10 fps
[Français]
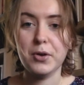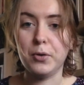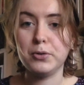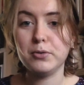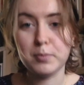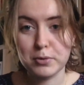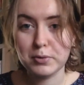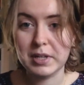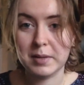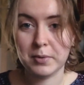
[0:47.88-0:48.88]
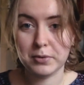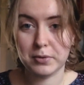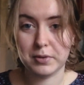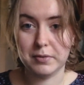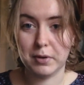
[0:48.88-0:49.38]
on retrouve beaucoup d'éléments de
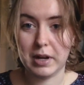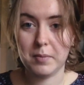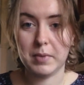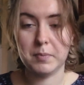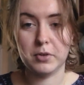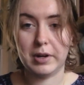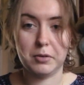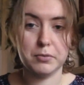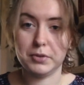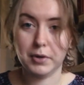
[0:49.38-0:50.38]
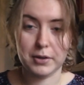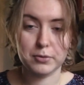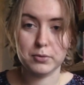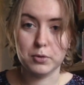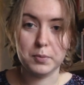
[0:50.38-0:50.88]
ce livre-là, même dans la configuration
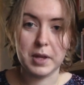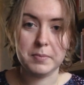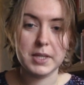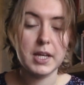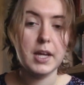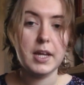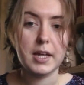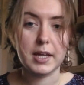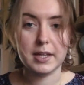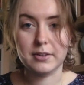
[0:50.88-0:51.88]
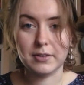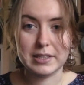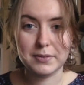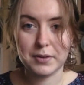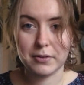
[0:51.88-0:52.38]
du groupe d'amis et dans les
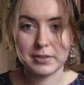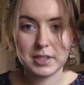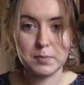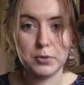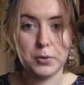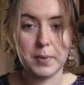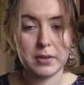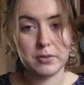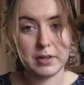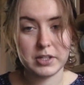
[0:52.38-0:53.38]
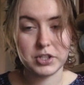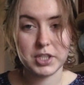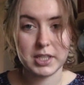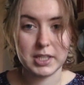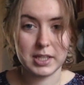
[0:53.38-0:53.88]
différents types de personnages
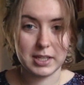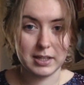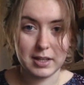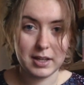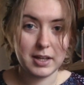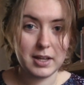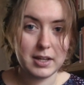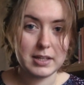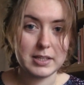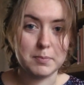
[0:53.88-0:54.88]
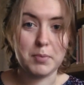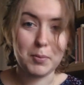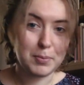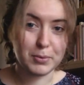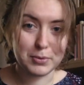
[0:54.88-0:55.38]
qui,
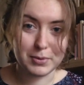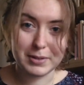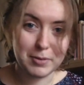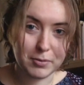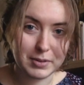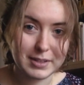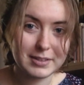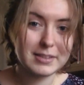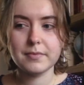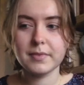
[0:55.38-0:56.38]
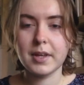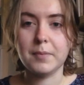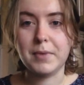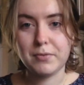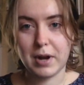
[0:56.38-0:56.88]
peuplent ce livre, en fait.
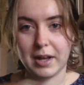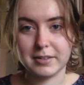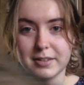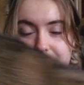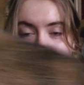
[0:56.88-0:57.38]
Mais voilà, c'est ça